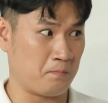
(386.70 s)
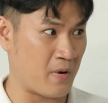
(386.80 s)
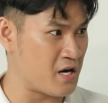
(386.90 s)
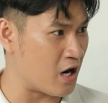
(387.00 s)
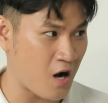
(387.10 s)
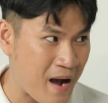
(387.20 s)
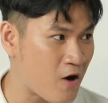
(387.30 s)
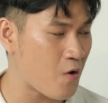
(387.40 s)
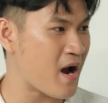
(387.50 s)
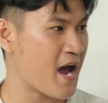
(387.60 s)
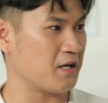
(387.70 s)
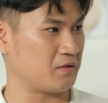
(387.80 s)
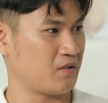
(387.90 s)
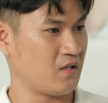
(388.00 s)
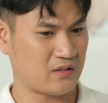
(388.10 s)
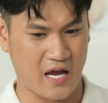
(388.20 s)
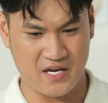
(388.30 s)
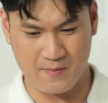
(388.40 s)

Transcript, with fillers: mình đừng có báo công an tại